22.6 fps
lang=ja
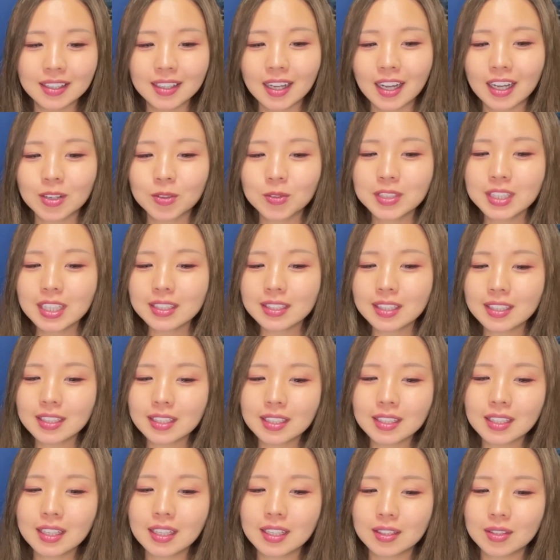函館記
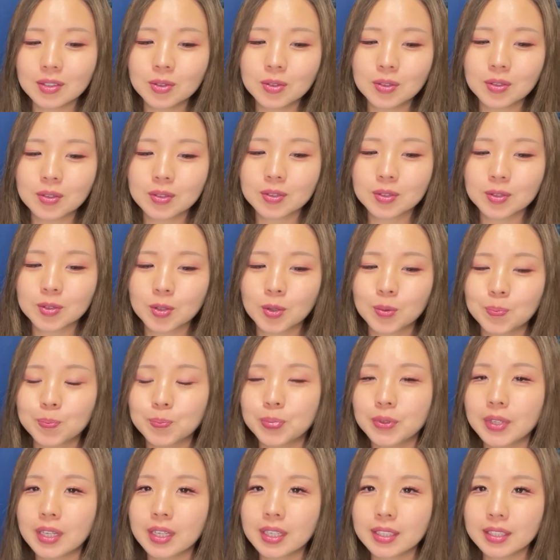念の
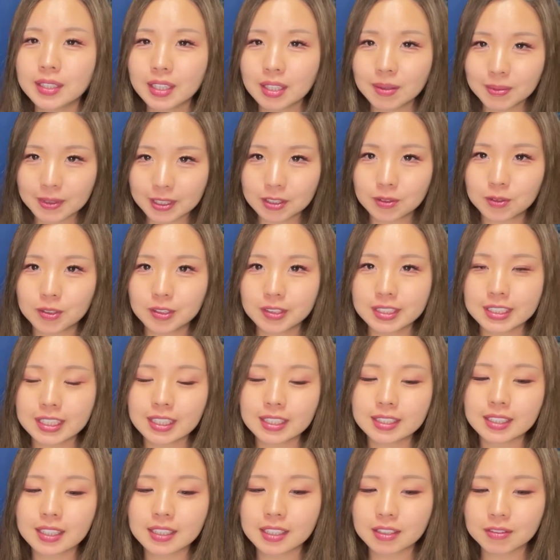トップハンデ馬の成
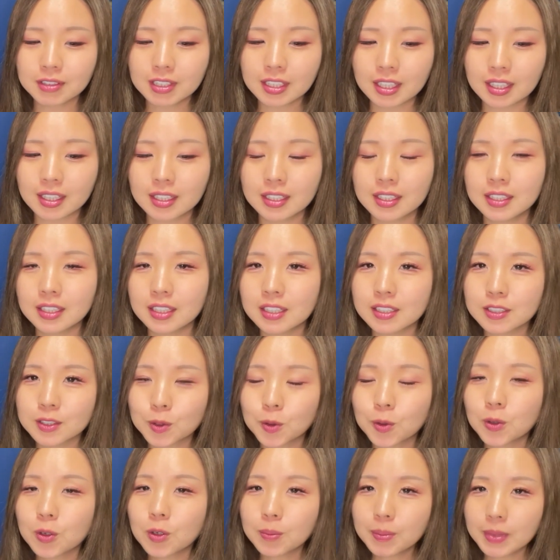績はそ
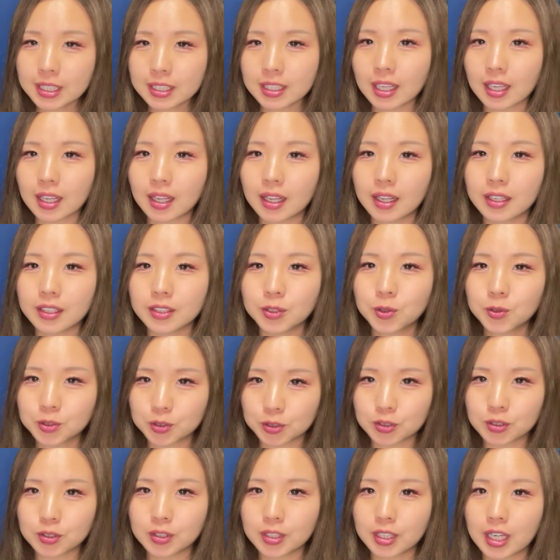こまでよ
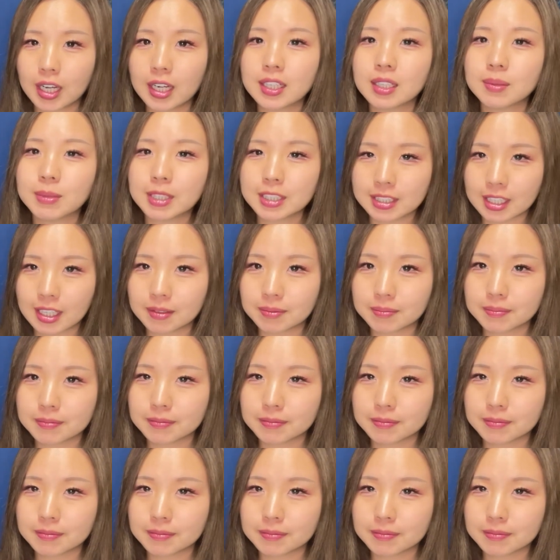くありません。